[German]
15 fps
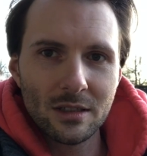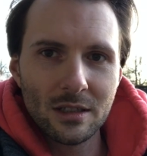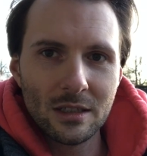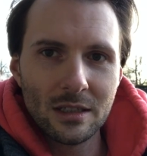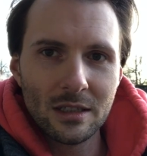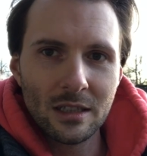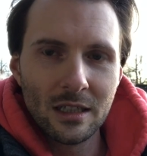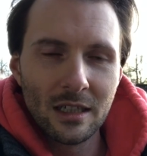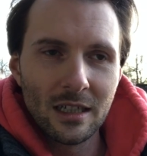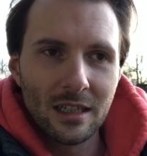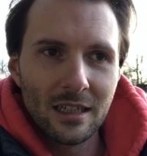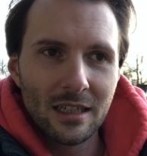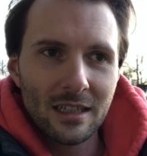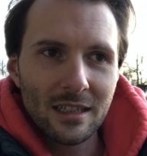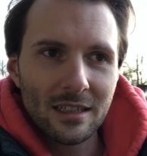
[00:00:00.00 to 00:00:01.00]
die,
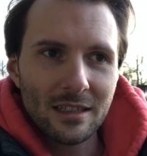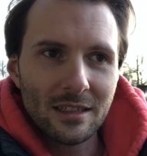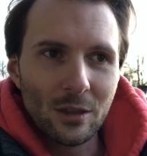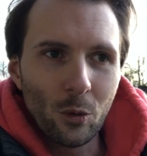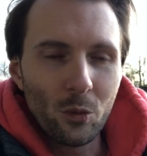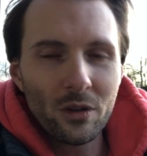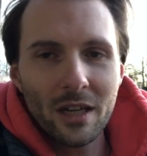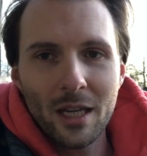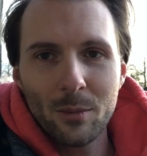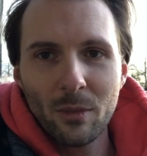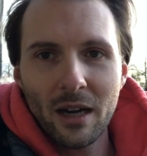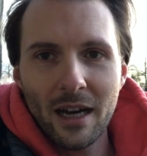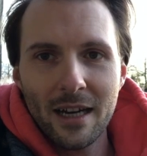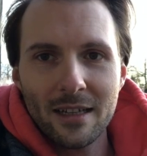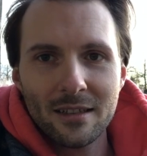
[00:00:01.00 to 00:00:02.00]
die
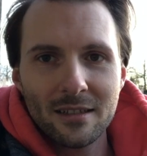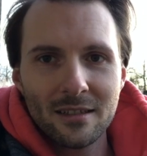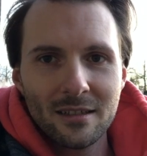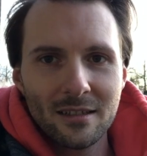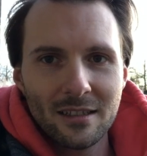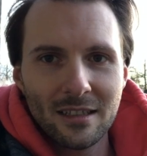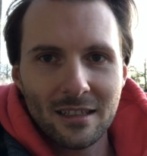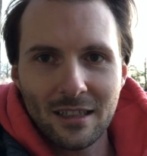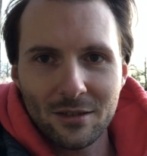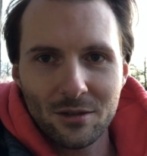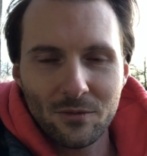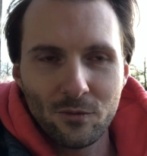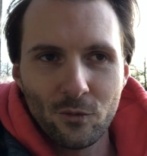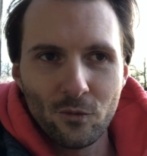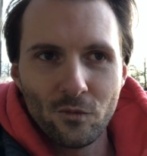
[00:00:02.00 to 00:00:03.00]
Unebenheiten, die, also